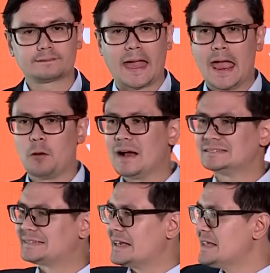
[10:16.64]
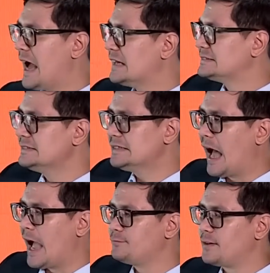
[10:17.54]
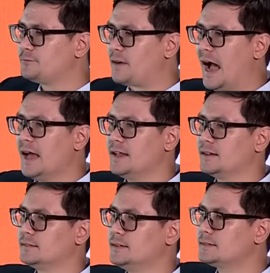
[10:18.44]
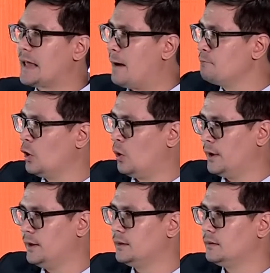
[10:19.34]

แต่ว่าสัญญาซื้อขายไฟฟ้าเนี่ย ซึ่งทำโดย